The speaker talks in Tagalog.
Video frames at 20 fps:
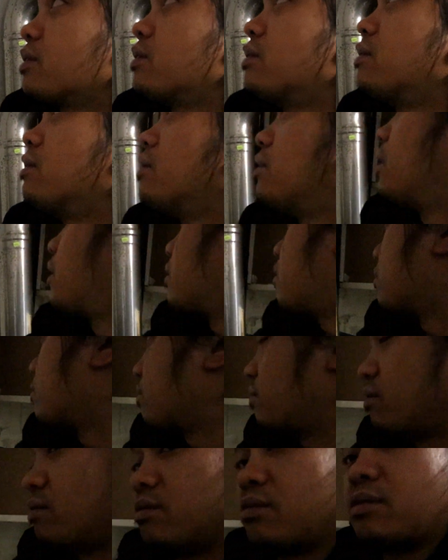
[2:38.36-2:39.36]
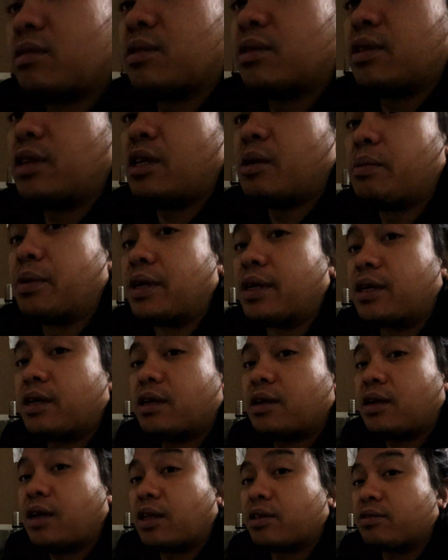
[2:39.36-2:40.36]
to. etong silver,
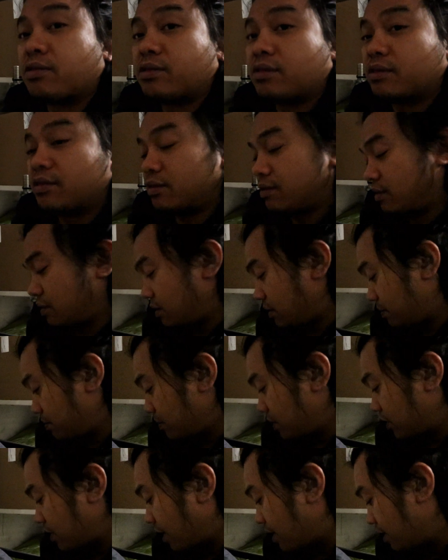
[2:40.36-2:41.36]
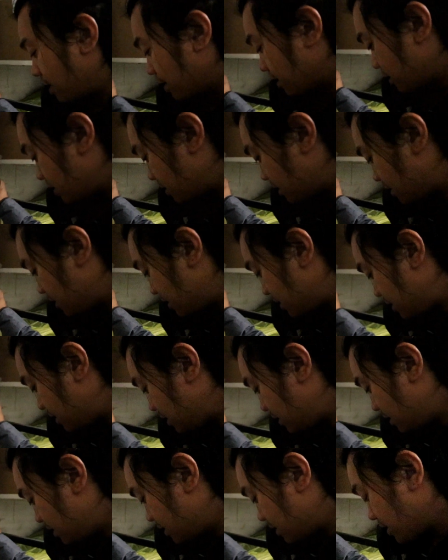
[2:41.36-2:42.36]
etong stainless.
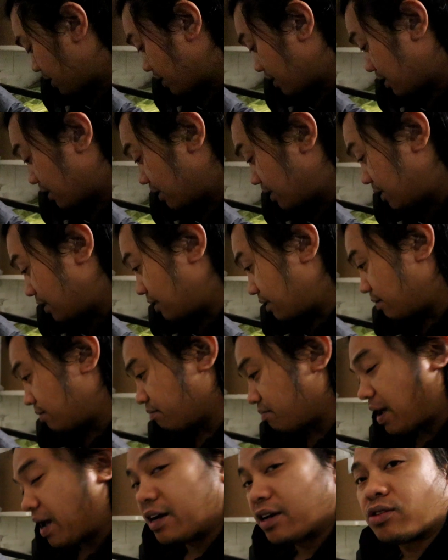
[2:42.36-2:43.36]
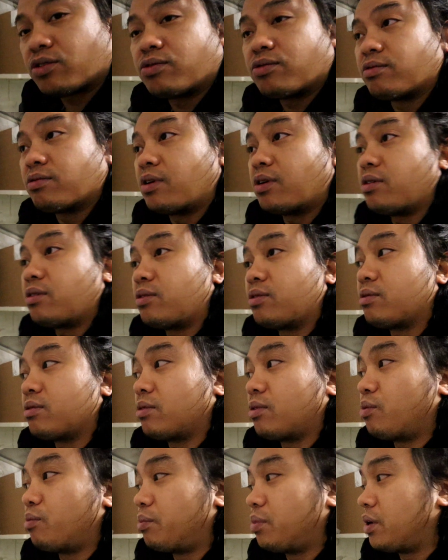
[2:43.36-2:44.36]
Kasi, pangit yung, ano, yung
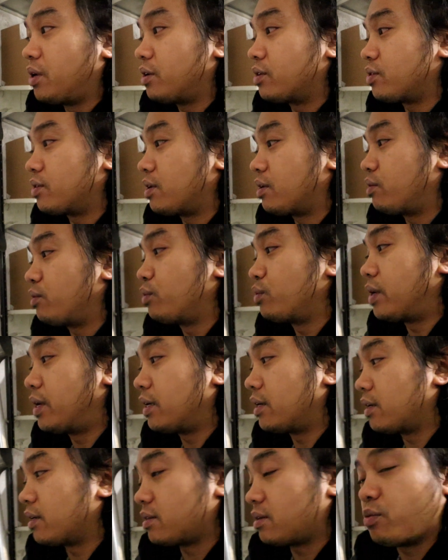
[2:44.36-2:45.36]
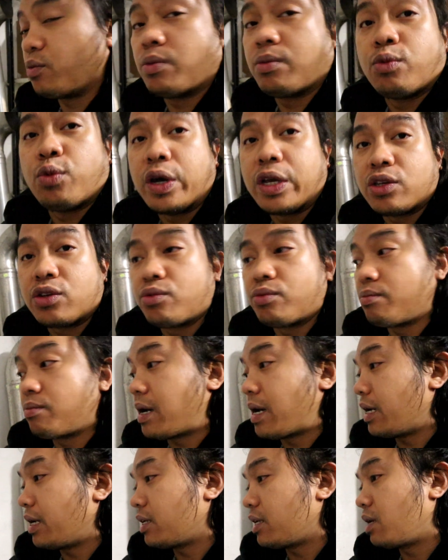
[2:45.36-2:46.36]
combination ng kulay. Kasi white yung
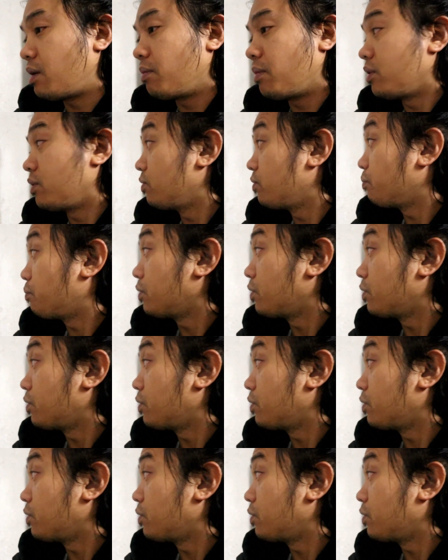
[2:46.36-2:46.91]
bahay namin, yung